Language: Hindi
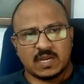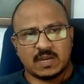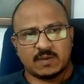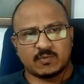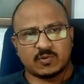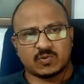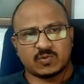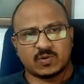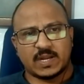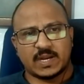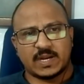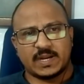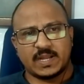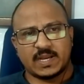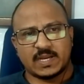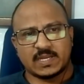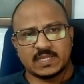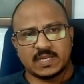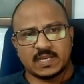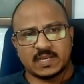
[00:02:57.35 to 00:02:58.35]
आपको थोड़ा
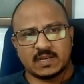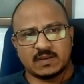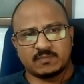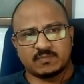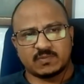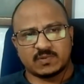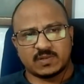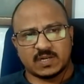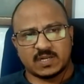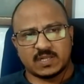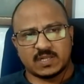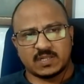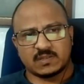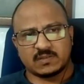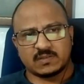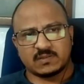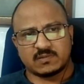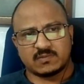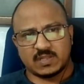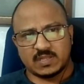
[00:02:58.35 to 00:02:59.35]
आइडिया आ जाएगा आप थोड़ा
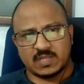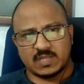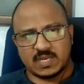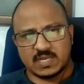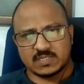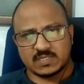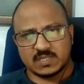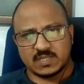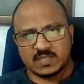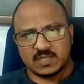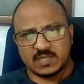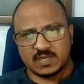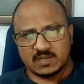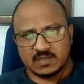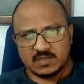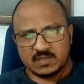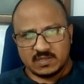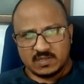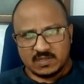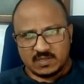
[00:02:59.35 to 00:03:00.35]
थोड़ा ध्यान से देखना